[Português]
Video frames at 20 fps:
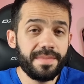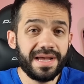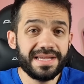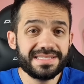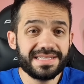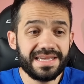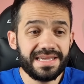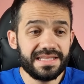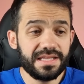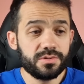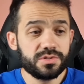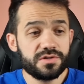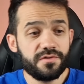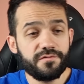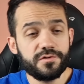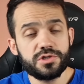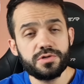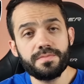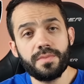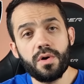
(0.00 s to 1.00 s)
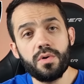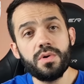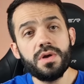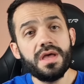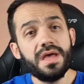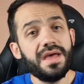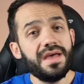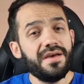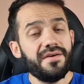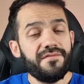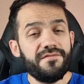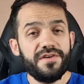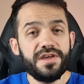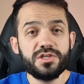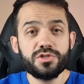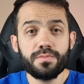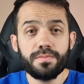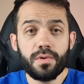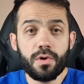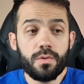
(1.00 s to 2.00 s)
mais ainda o seu futebol.
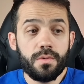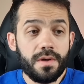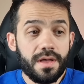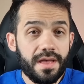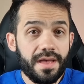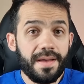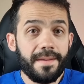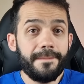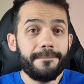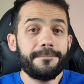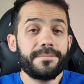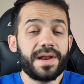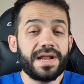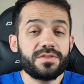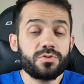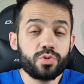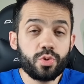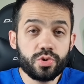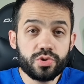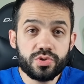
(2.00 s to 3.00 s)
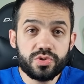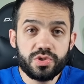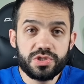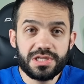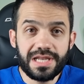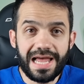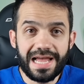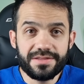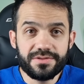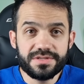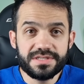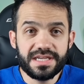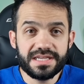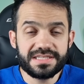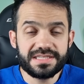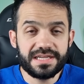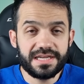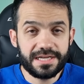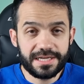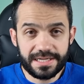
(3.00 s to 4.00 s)
Vejo bom para todos os lados
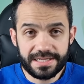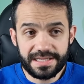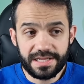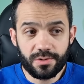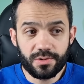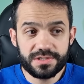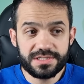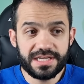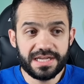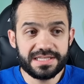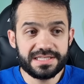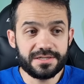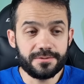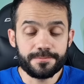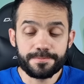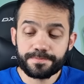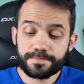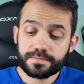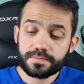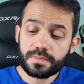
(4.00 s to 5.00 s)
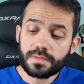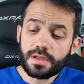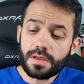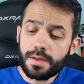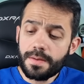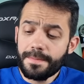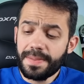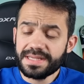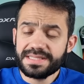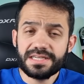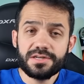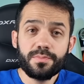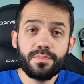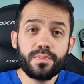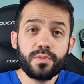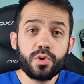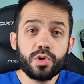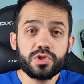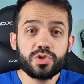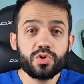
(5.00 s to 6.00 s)
essa negociação. Passando
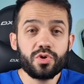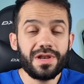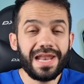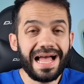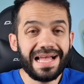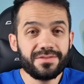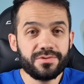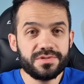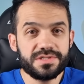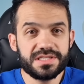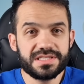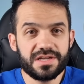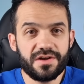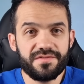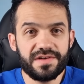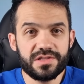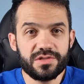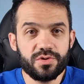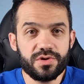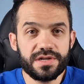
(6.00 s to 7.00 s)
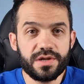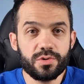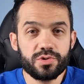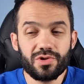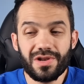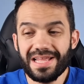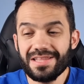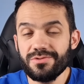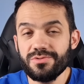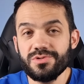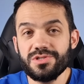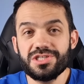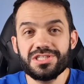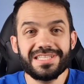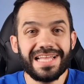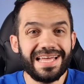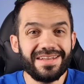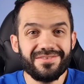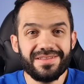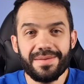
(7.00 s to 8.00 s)
para o outro lado de Salvador, né, outro lado do
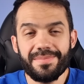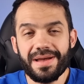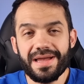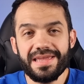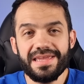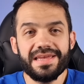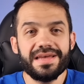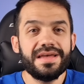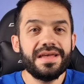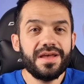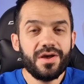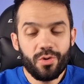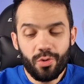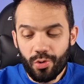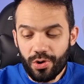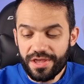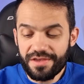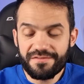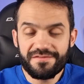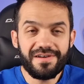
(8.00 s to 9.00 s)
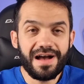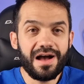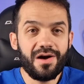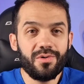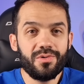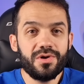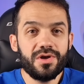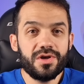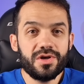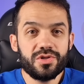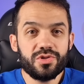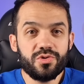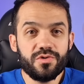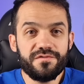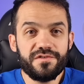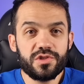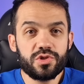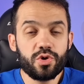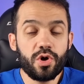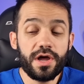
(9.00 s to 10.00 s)
estado da Bahia, o rival do
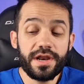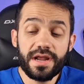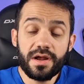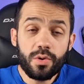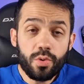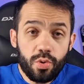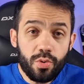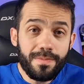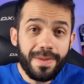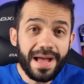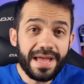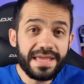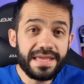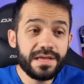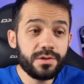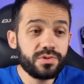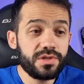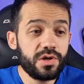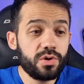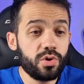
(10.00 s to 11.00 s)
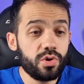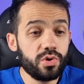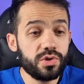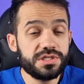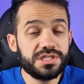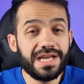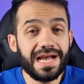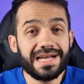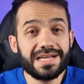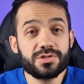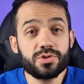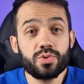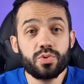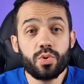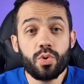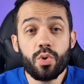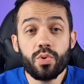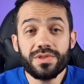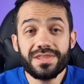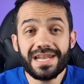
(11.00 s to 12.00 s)
Vitória, o Bahia, o tricolor de aço,
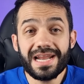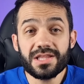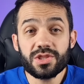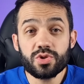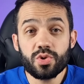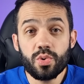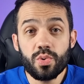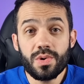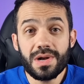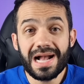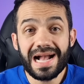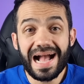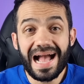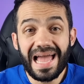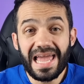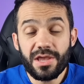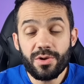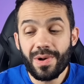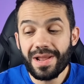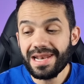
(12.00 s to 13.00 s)
contratou Caio